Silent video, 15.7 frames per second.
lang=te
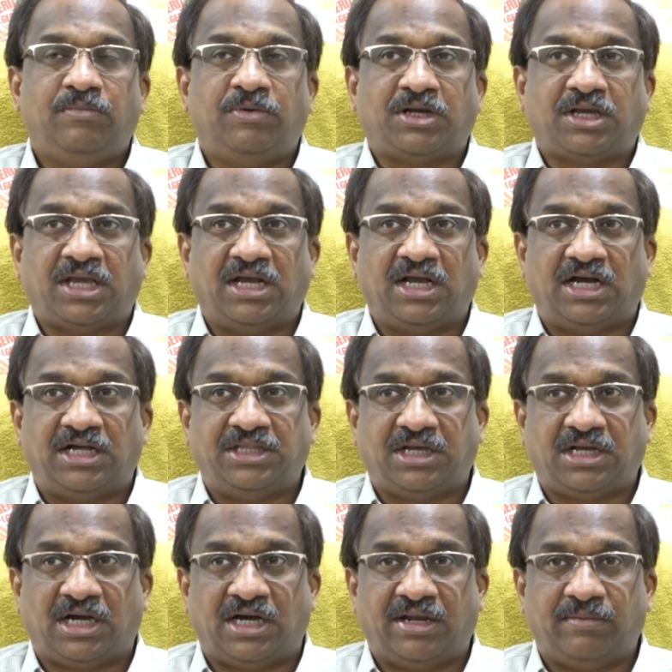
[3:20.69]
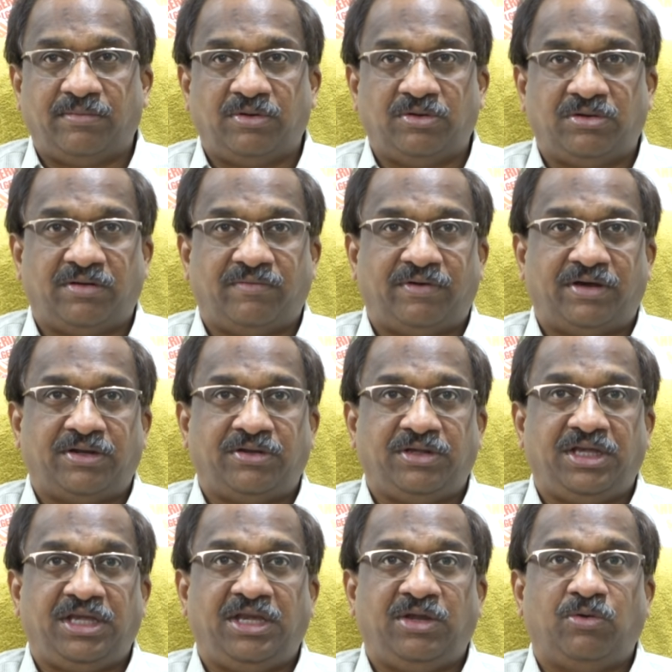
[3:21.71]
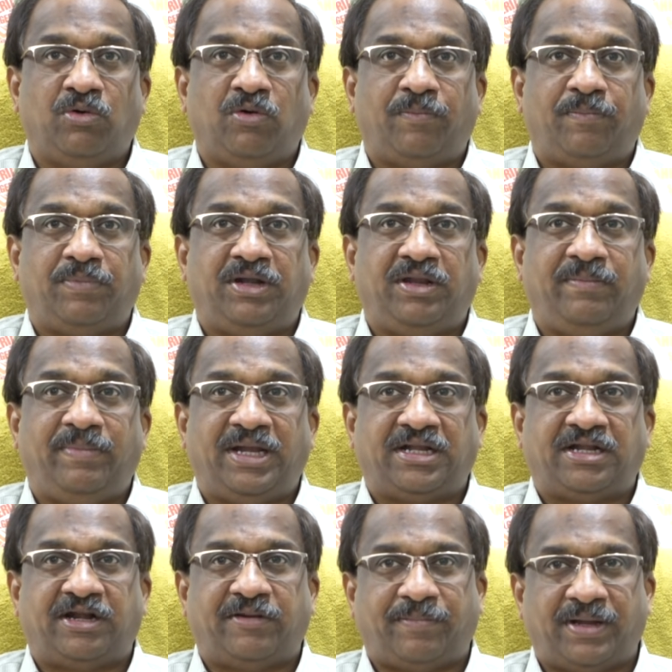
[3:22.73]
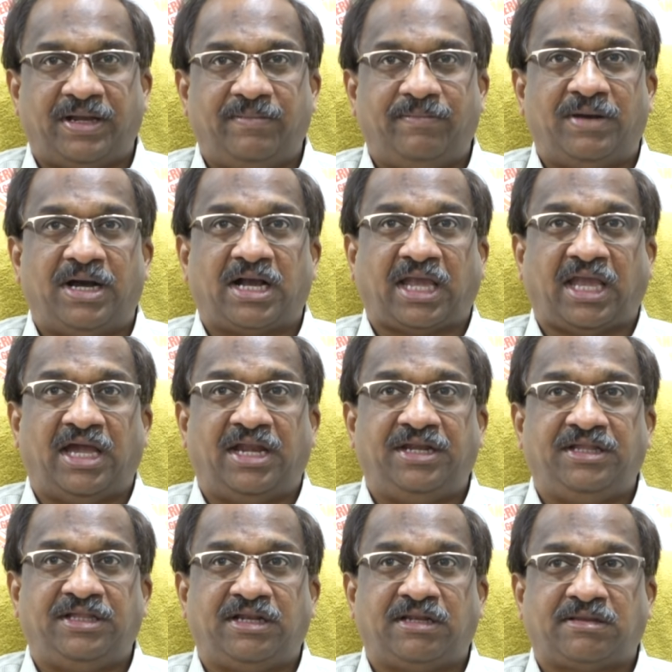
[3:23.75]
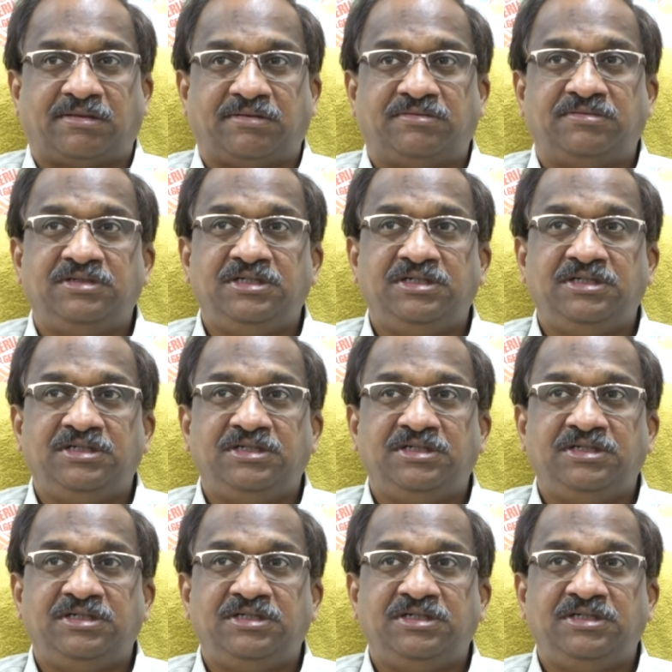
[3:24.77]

ముఖ్యంగా అధికారంలో ఉన్నవారు ఈ ఓ డిబేట్ నడపాలి మాకే అన్నీ తెలుసు